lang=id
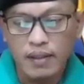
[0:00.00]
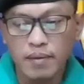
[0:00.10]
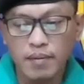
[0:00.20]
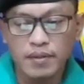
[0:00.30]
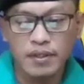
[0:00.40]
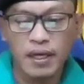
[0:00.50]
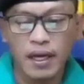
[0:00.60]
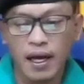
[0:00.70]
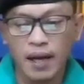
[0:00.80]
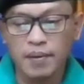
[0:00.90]
Imam Besar
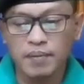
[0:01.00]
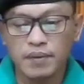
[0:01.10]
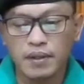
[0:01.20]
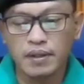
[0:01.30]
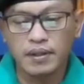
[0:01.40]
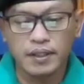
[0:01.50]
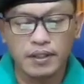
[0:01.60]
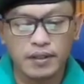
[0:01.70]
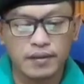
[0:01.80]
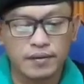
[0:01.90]
Habib
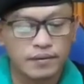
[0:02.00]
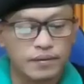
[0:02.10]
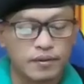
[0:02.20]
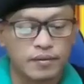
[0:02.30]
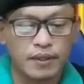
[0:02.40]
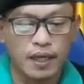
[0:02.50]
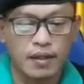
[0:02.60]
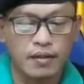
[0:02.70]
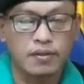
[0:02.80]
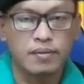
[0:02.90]
Rizik.
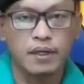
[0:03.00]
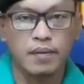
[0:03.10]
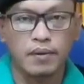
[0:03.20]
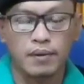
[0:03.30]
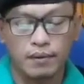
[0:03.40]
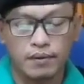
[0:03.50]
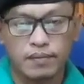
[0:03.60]
Sebentar, sebentar bro.